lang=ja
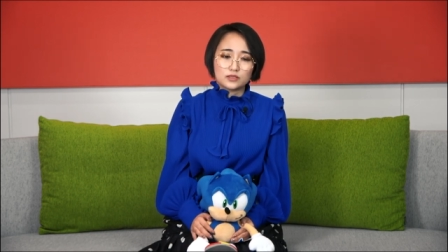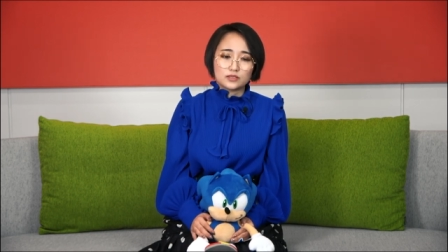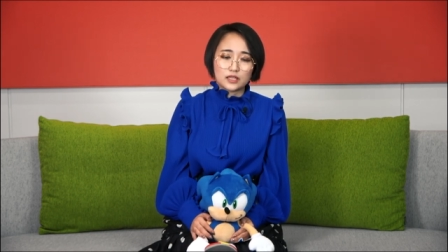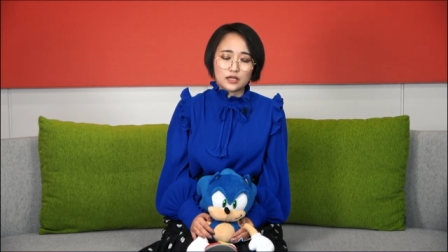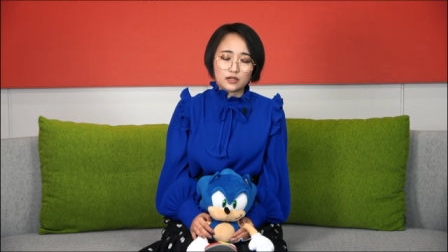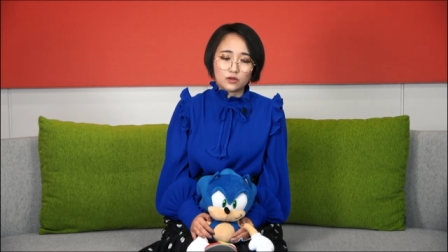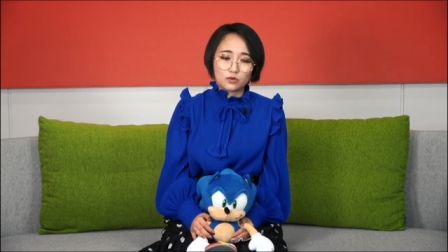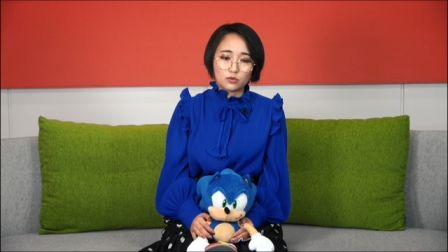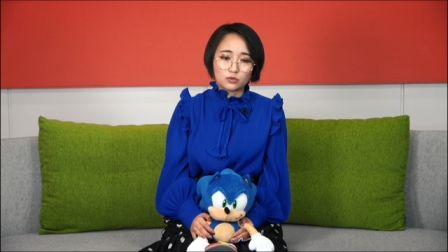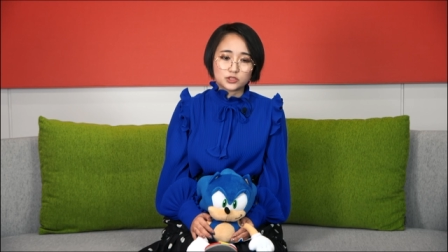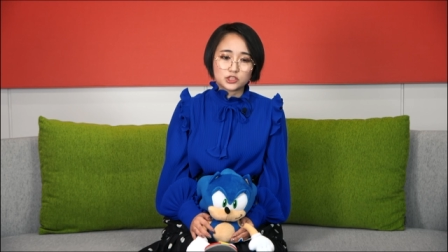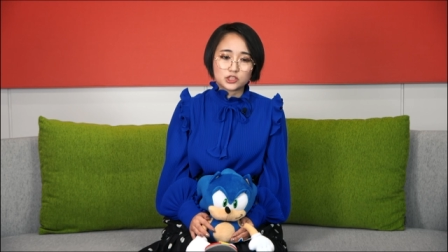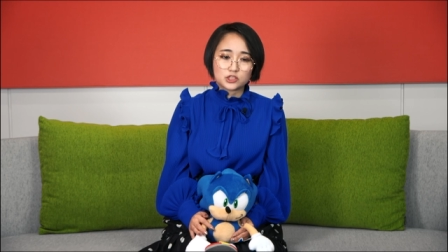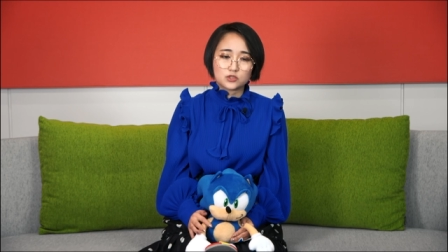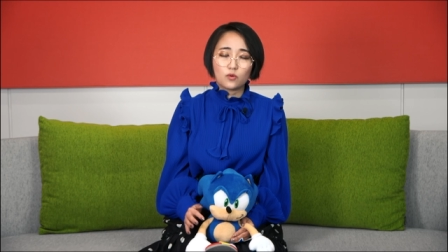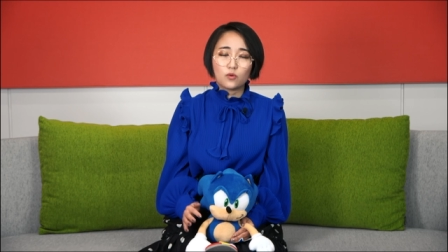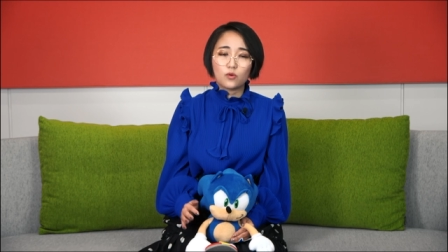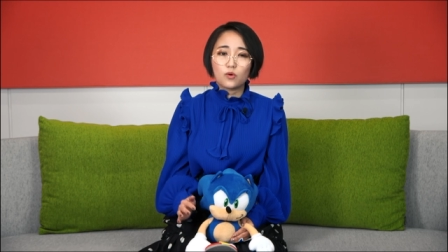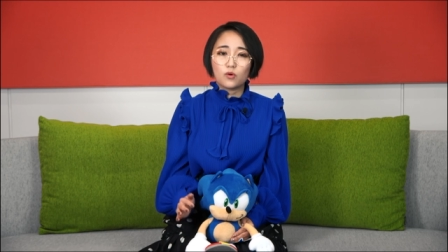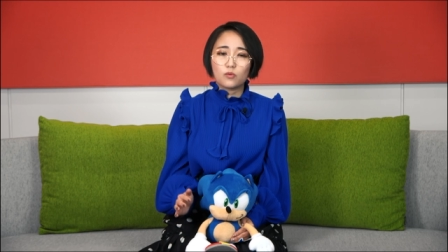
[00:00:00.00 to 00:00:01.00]
なんかこ
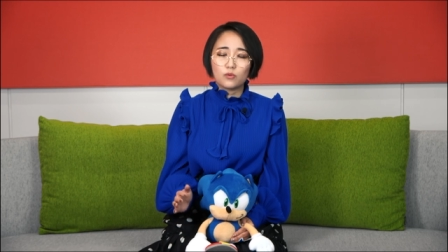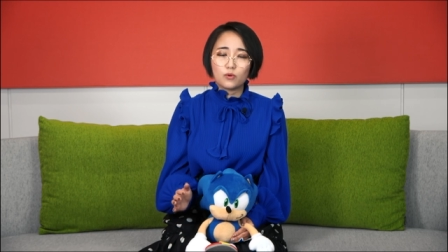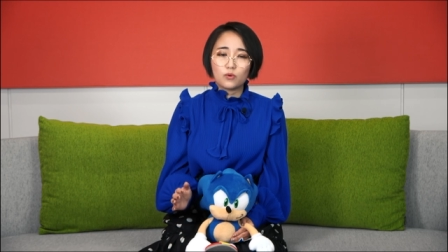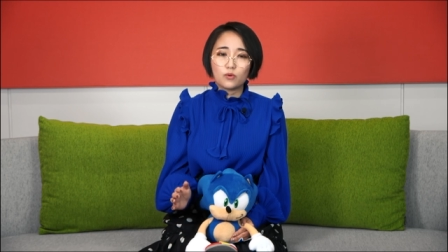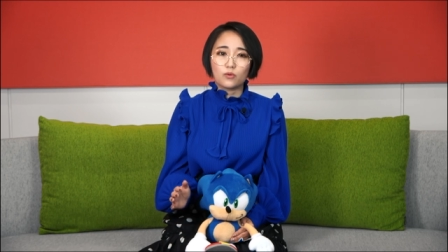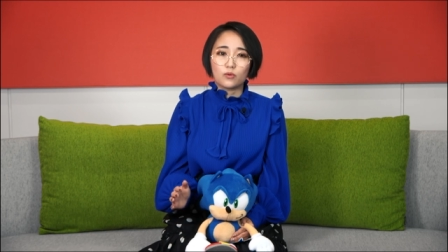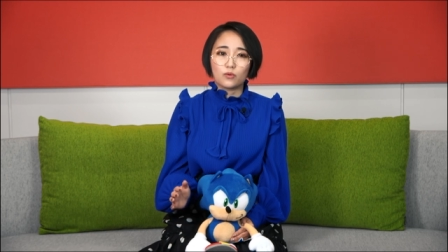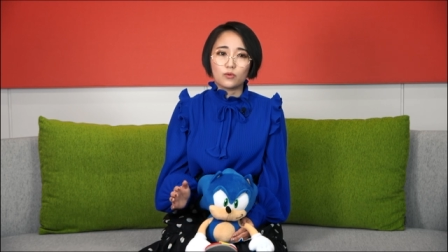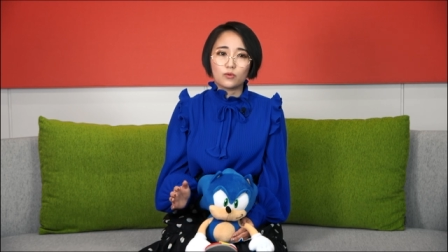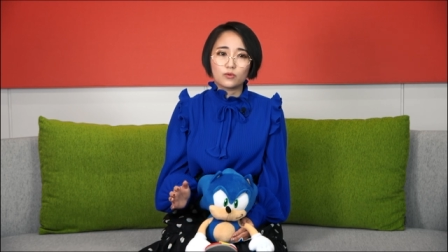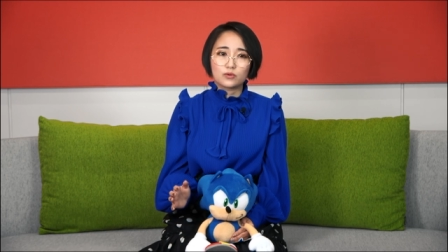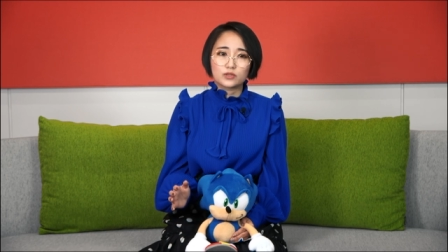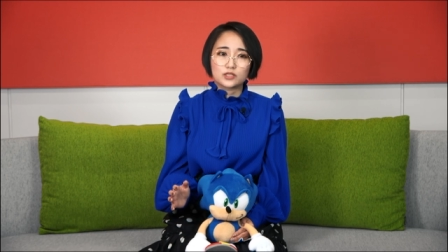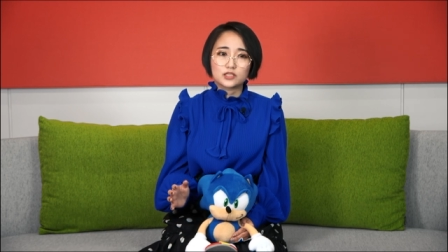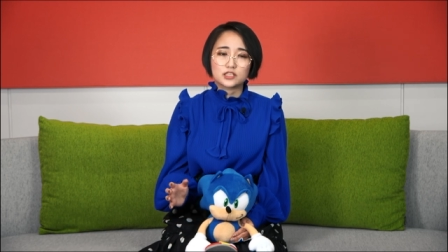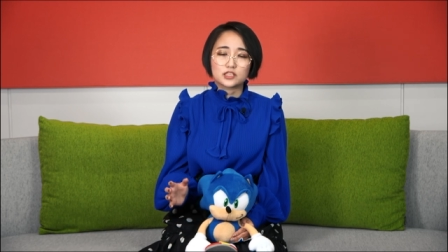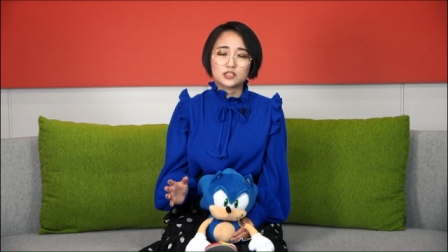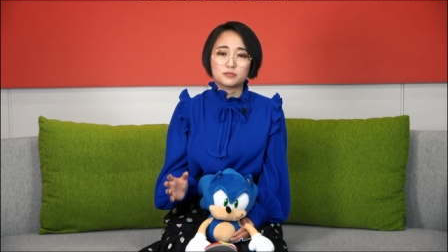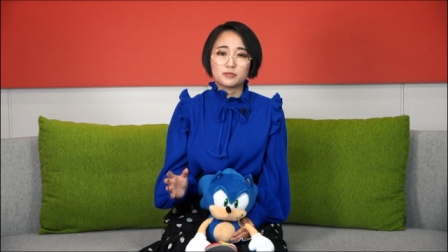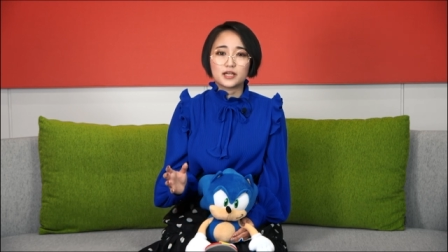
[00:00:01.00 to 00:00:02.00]
う思考を
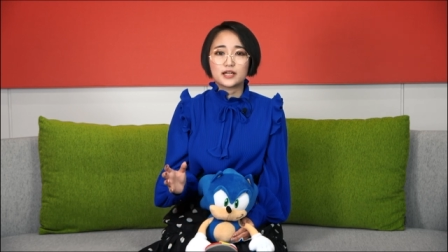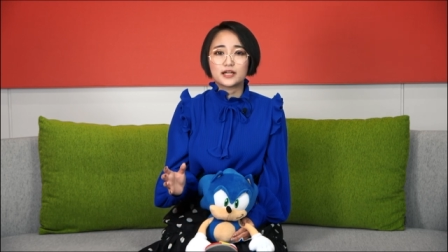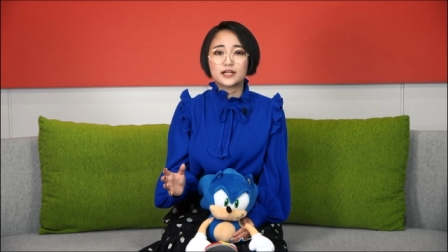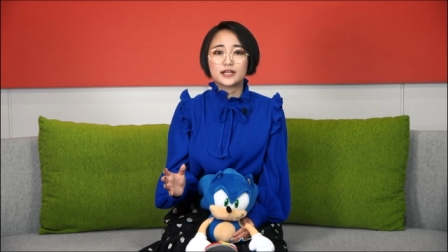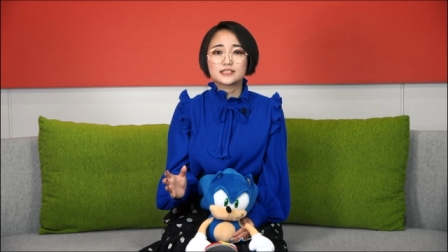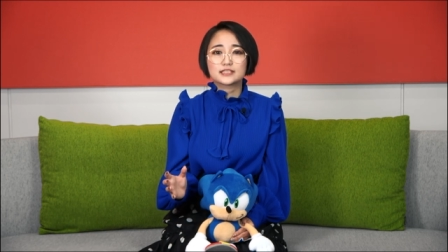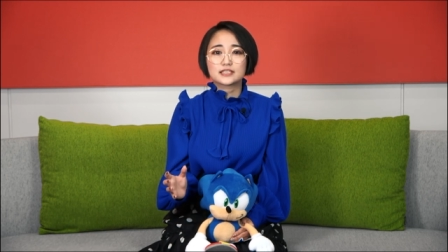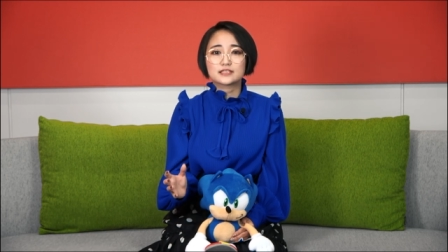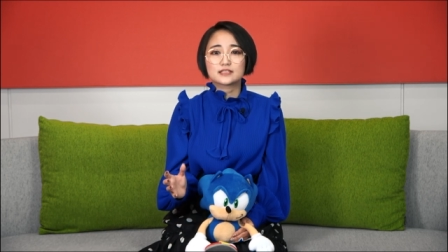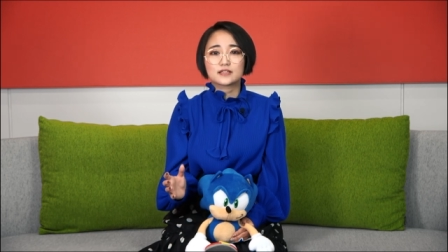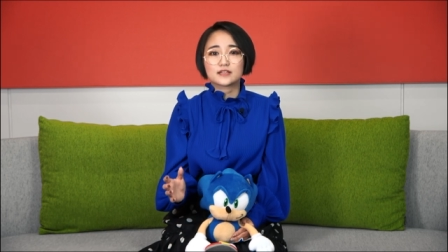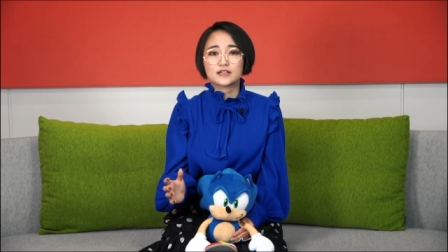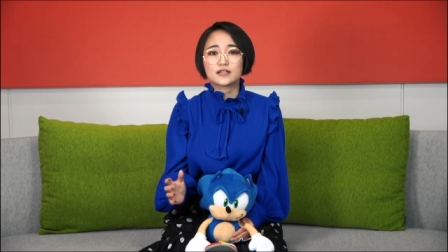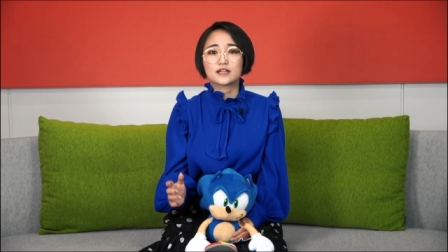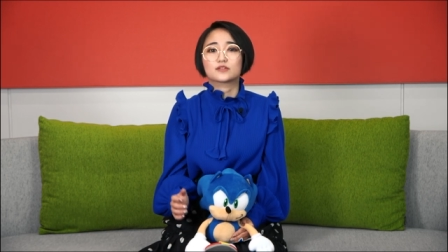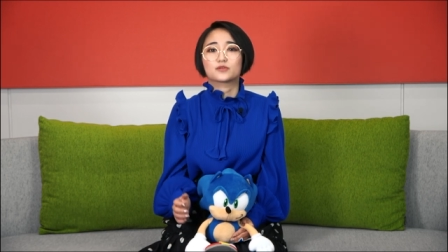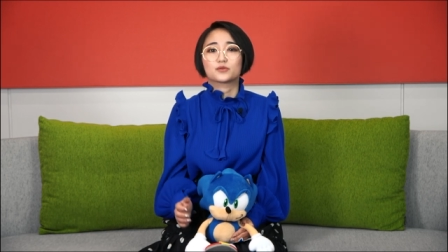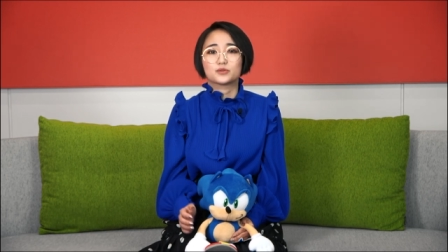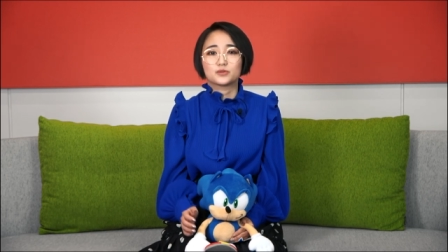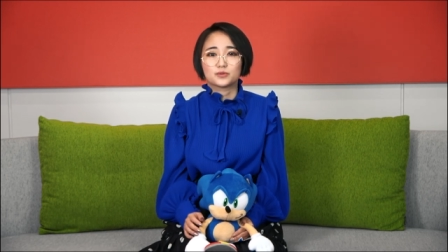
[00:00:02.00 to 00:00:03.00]
決められちゃった
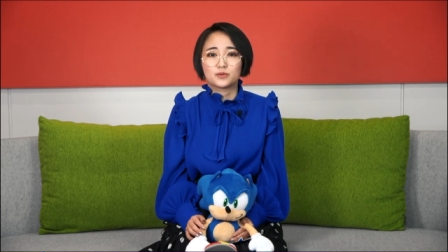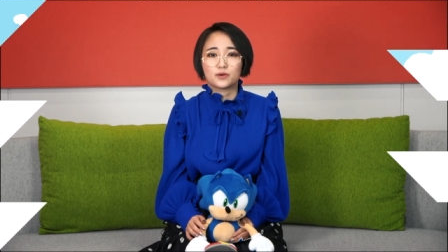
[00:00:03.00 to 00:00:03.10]
キャラというか